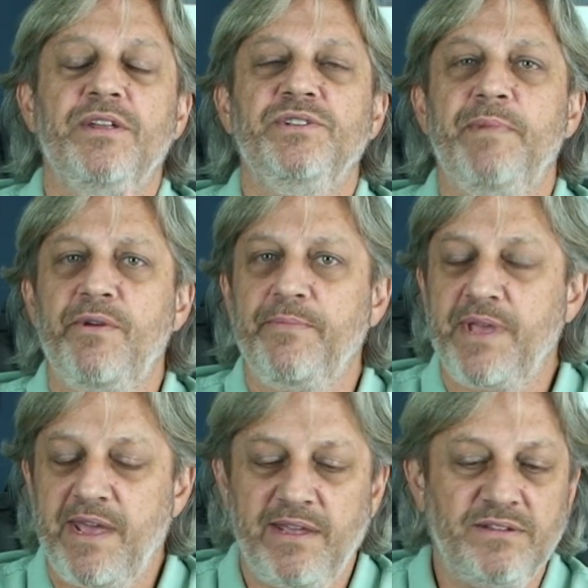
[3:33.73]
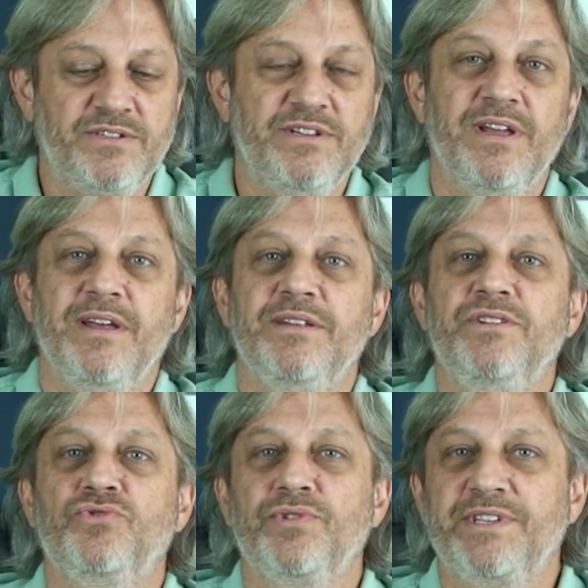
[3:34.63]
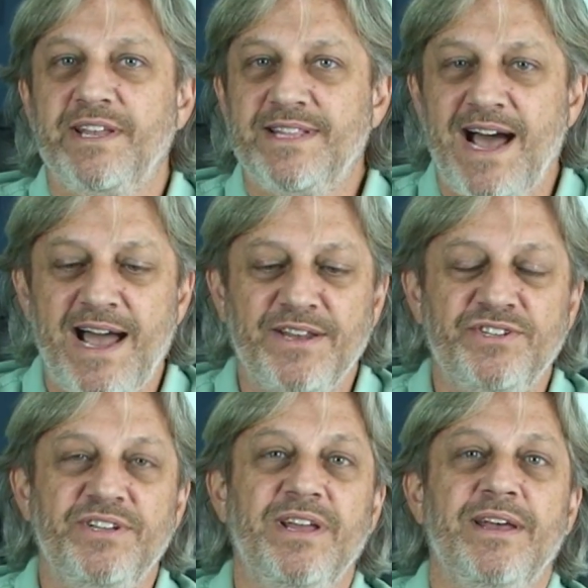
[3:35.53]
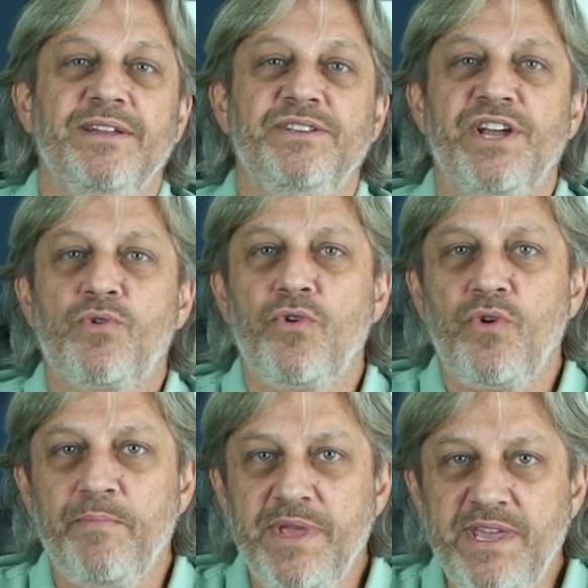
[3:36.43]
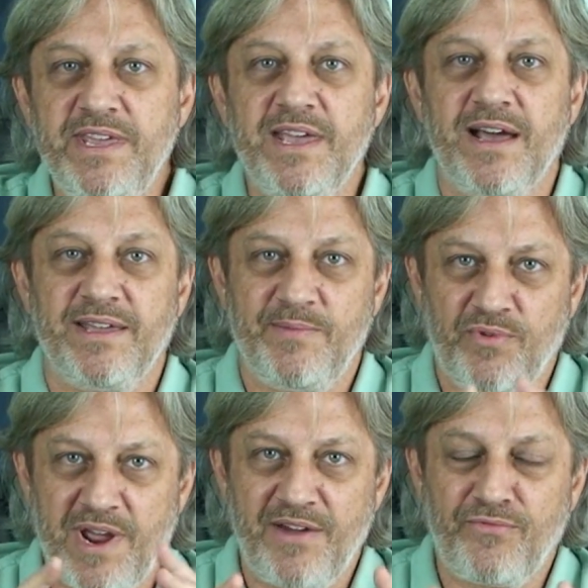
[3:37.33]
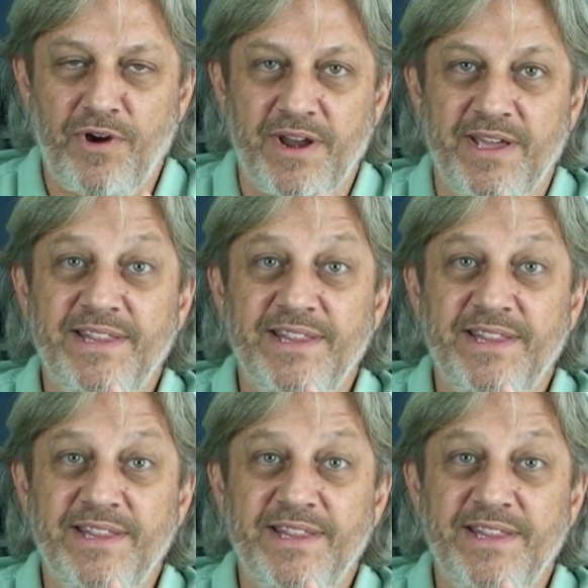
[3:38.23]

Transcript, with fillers: de meio ambiente, de sociedade, de economia e por aí afora.